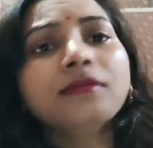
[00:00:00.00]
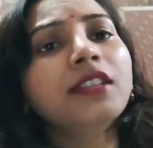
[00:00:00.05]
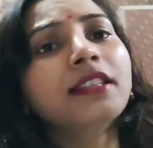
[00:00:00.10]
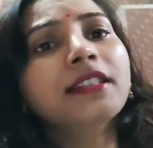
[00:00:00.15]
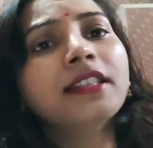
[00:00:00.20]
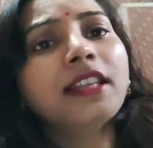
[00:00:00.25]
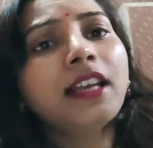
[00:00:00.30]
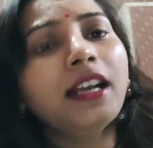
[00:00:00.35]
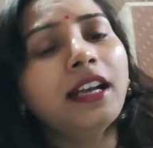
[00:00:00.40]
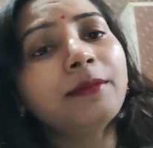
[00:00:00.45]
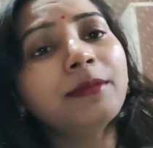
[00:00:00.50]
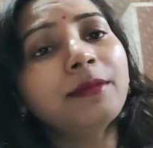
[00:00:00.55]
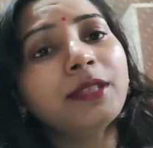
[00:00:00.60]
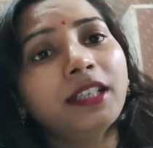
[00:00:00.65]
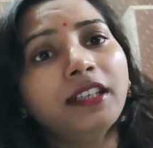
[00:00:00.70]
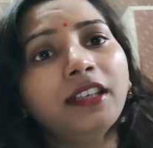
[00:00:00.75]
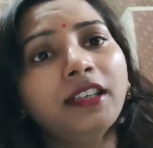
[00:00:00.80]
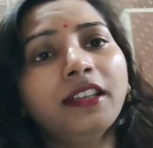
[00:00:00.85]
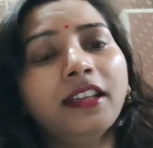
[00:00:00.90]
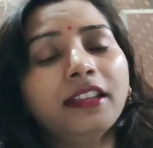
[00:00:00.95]
जैसे आम
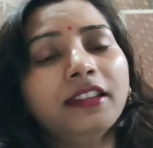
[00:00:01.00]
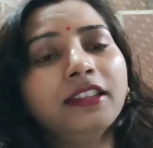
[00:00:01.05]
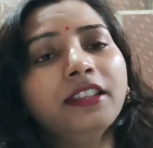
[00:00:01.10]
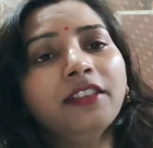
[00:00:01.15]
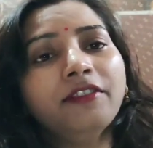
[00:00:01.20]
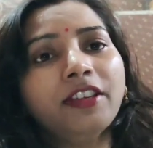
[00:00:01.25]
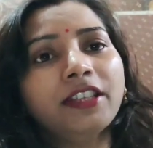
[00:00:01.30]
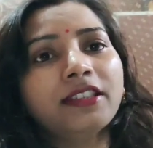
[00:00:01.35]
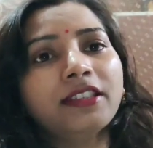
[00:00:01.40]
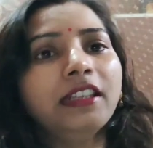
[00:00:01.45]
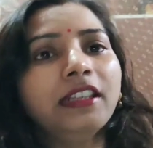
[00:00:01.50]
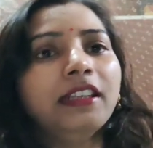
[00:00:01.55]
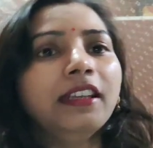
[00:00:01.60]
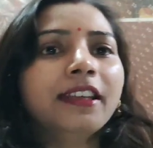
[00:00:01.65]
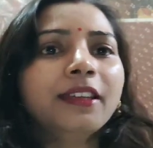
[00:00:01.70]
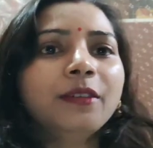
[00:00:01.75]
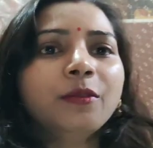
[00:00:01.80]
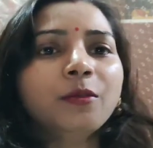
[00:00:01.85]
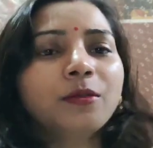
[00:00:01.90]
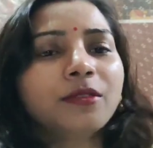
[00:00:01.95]
साड़ियाँ रहती हैं वैसे ही
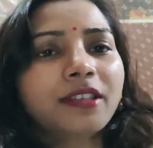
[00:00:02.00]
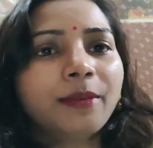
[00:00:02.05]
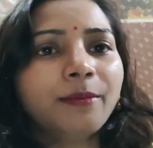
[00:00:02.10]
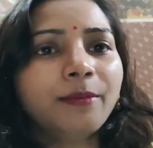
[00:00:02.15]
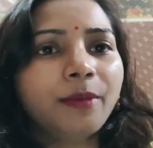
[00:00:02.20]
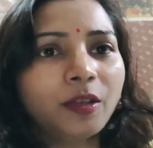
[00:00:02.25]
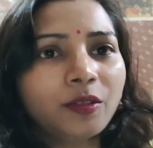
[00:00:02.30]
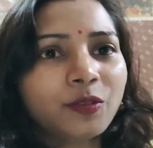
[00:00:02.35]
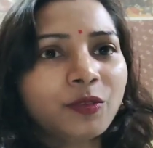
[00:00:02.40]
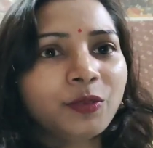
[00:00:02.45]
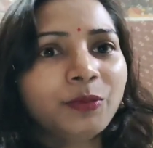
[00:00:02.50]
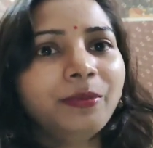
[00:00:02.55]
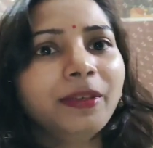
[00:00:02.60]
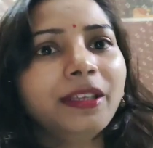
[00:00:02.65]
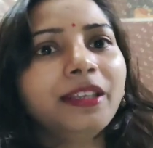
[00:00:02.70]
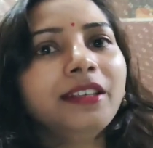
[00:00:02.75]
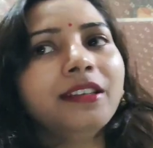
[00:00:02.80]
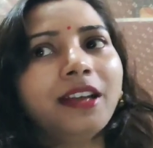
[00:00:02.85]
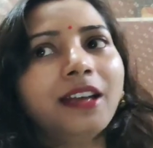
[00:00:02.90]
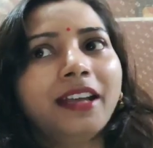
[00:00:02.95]
लेकिन उसके बावजूद
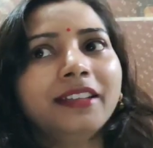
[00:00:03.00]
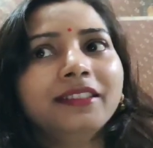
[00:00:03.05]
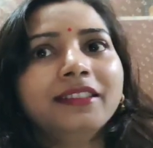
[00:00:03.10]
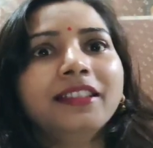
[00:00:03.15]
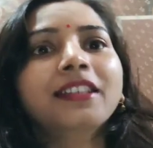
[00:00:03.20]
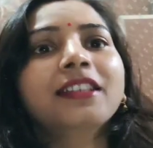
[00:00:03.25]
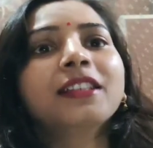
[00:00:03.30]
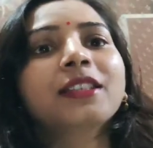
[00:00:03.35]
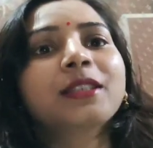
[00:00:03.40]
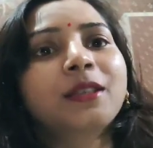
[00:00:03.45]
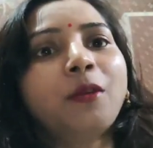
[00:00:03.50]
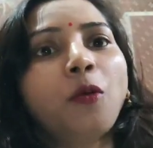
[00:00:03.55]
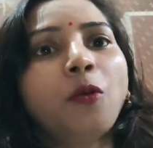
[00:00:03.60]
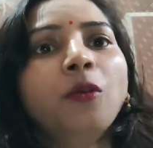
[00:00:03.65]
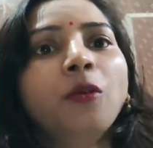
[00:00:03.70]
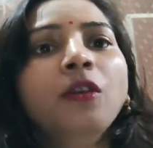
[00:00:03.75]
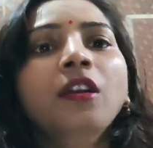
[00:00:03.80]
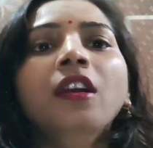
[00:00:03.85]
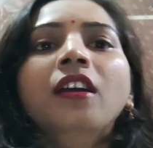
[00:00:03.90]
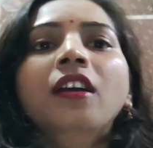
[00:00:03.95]
भी आई थिंक
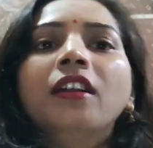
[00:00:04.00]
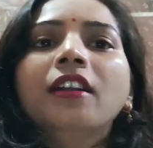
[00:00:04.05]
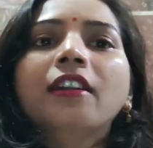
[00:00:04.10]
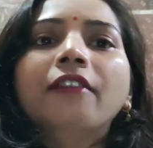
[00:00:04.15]
इसको